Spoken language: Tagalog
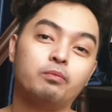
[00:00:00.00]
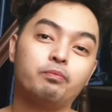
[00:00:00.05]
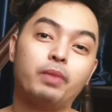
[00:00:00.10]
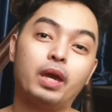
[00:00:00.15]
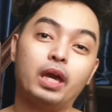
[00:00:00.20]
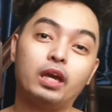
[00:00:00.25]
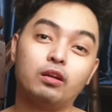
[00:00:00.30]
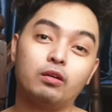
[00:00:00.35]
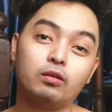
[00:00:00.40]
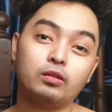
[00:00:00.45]

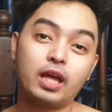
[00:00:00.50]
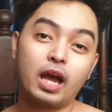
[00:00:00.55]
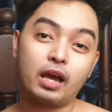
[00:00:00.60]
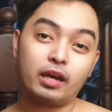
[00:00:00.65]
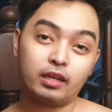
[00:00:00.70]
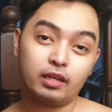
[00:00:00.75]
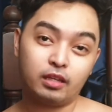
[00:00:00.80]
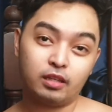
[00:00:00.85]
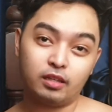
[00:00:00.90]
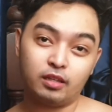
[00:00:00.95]
Pero
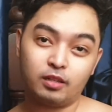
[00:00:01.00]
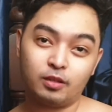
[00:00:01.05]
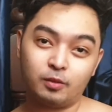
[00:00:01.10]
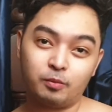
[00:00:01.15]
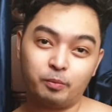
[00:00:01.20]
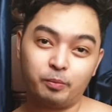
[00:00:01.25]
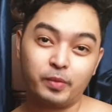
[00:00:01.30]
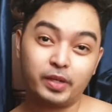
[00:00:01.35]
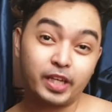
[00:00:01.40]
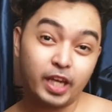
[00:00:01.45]
dahil
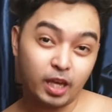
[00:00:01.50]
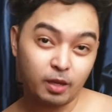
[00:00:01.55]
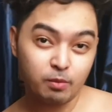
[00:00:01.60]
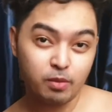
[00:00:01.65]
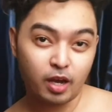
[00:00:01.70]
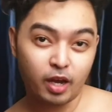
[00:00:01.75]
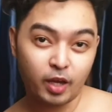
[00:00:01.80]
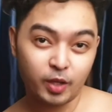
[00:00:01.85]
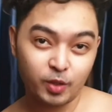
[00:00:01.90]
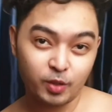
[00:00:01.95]

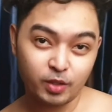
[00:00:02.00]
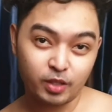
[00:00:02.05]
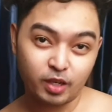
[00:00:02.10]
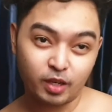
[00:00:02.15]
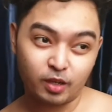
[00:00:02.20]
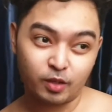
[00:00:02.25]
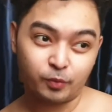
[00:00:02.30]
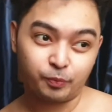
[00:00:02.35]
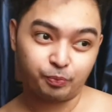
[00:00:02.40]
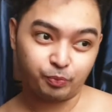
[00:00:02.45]
magkaiba kayo
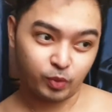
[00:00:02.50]
ng